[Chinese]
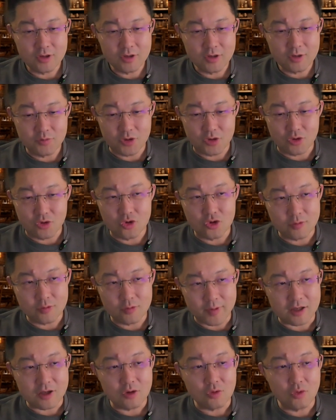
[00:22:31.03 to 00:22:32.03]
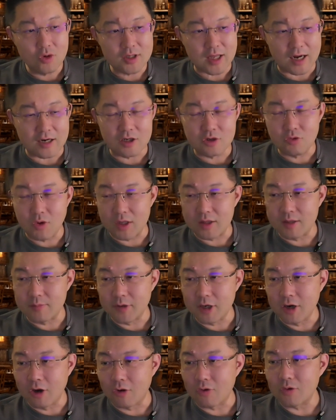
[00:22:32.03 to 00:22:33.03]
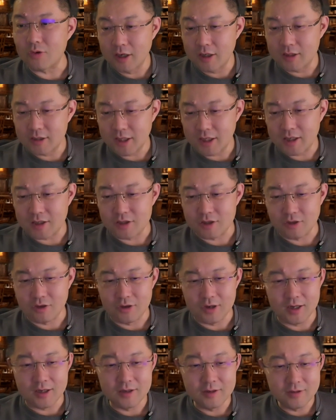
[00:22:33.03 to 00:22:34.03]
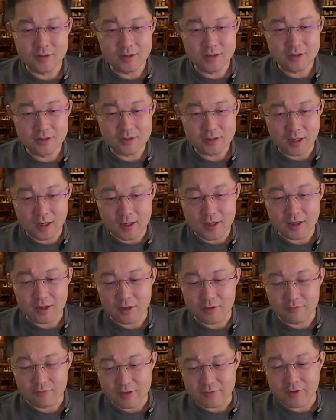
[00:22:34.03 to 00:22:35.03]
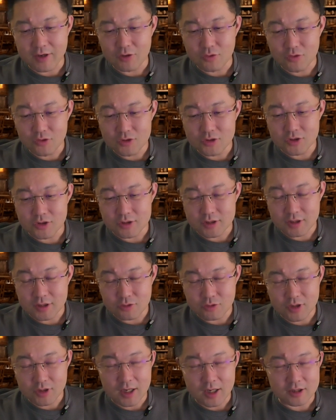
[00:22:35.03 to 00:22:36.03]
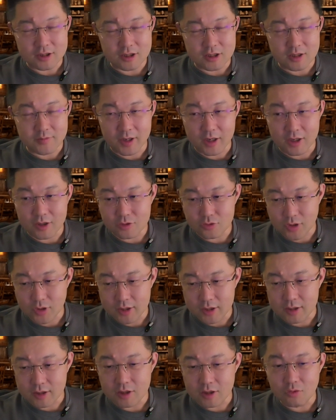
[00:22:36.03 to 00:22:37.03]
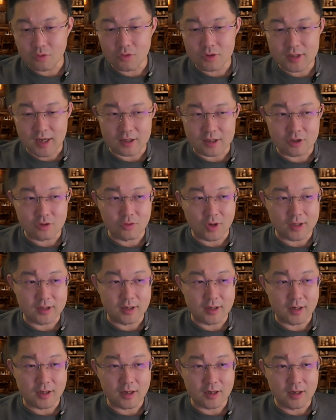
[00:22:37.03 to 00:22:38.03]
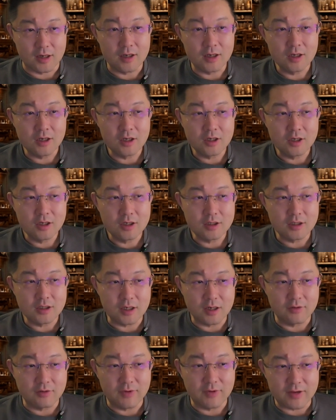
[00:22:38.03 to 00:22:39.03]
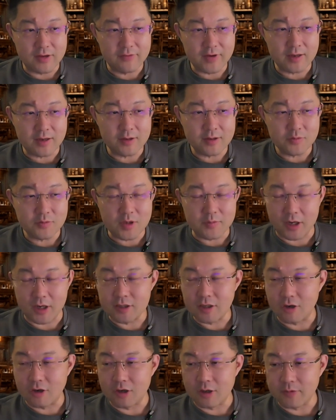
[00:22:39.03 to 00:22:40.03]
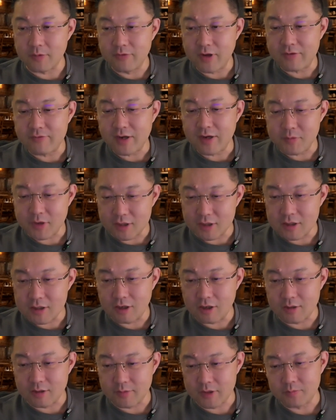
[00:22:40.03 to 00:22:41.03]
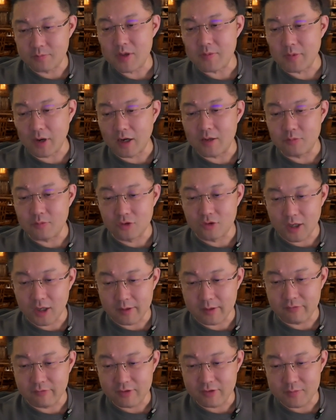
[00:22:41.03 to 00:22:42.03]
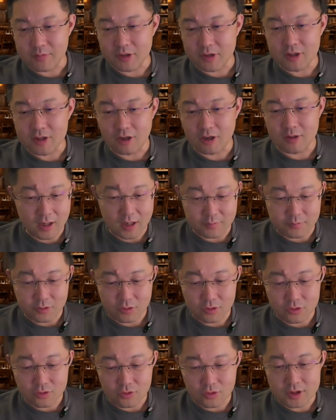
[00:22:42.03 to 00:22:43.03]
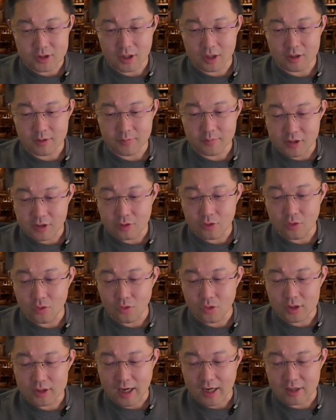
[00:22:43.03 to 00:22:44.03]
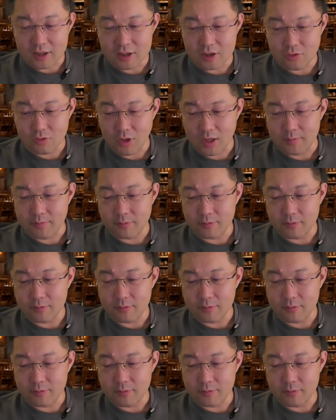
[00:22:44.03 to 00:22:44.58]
比如说吧，英国大使馆的门口。这个时候呢，它这个 WiFi 路由器先去识别，说，哎，你英国大使馆的这个。这个 WiFi 密码叫什么？WiFi 名字叫什么？密码你不知道吗？WiFi 名字叫什么？比如说叫什么英国大使馆